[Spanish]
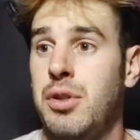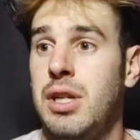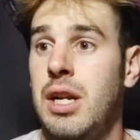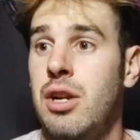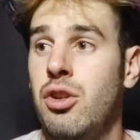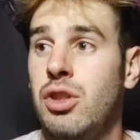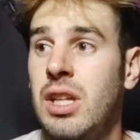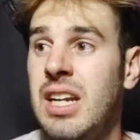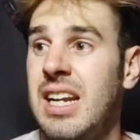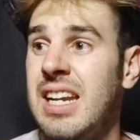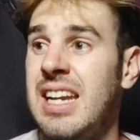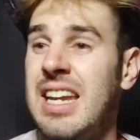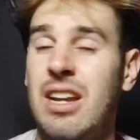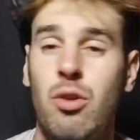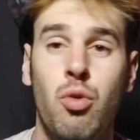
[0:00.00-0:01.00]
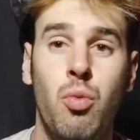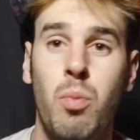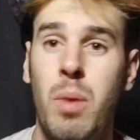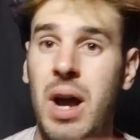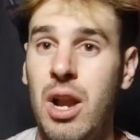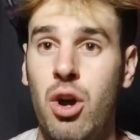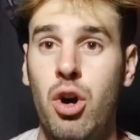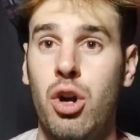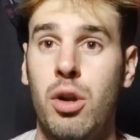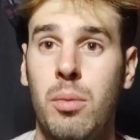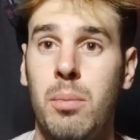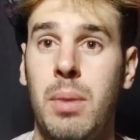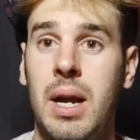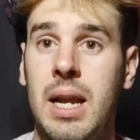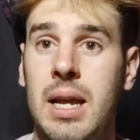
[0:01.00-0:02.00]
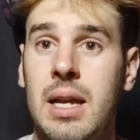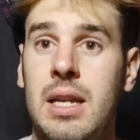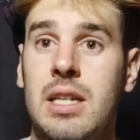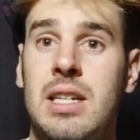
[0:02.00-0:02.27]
pues al no tener ningún valor, ¿vale?